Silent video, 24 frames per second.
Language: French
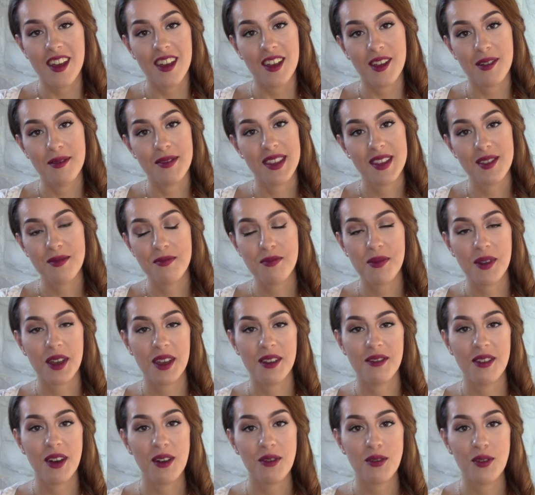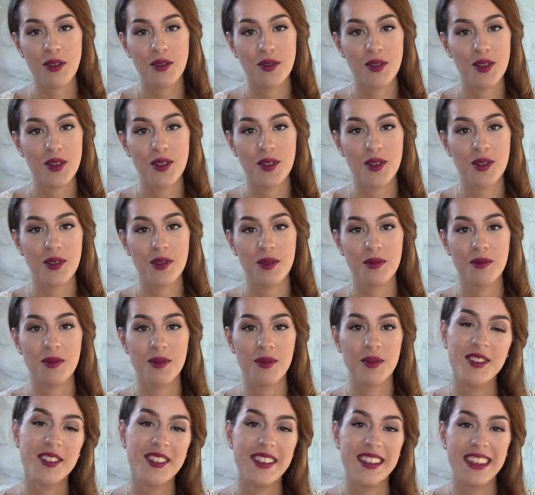comme ça je pourrai voir vos photos. je
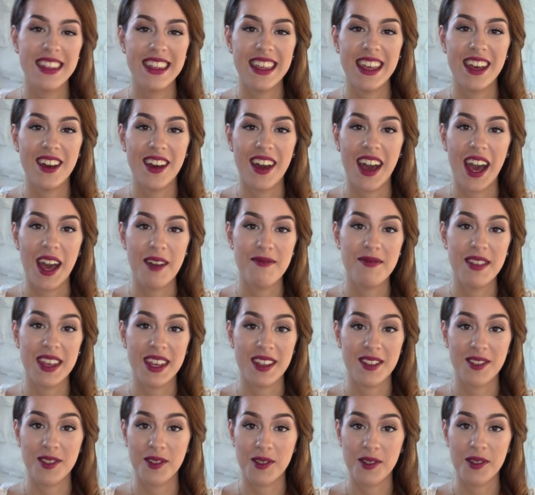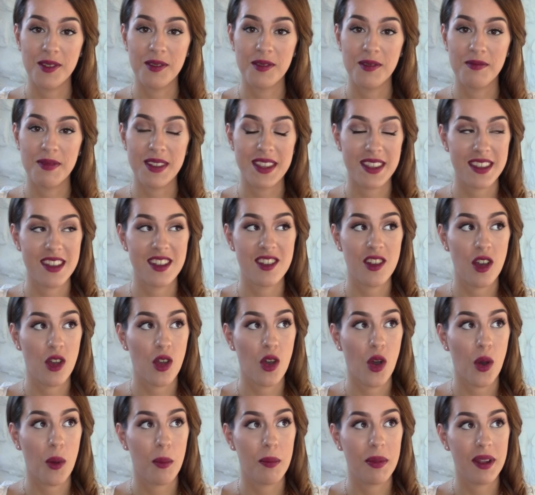vous dis à bientôt que j'ai
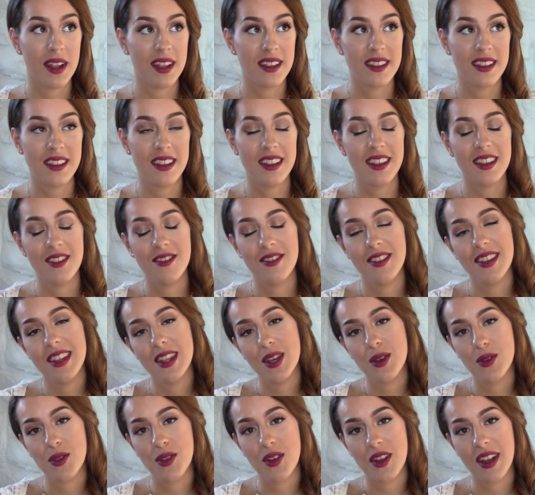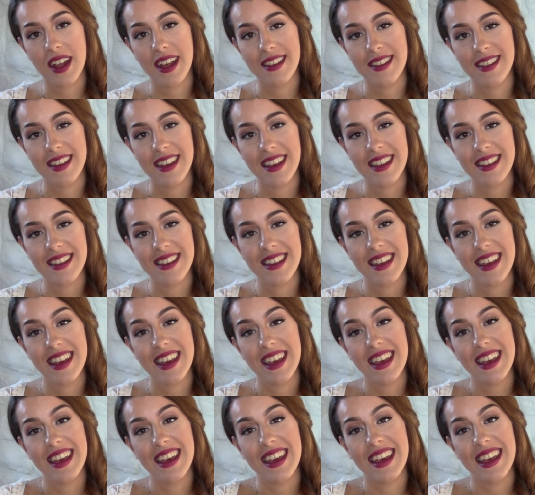encore plein d'idées de vidéos dans la tête.
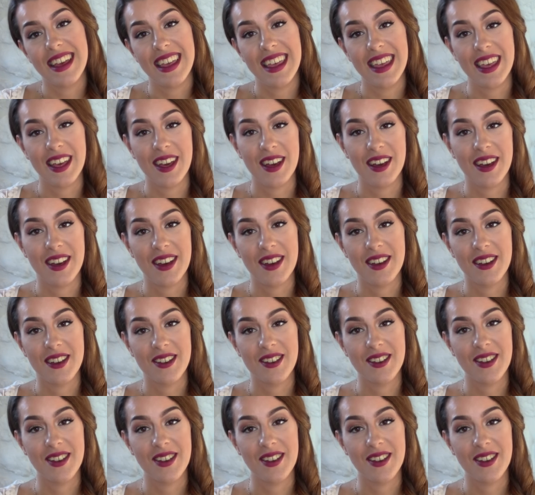Et euh,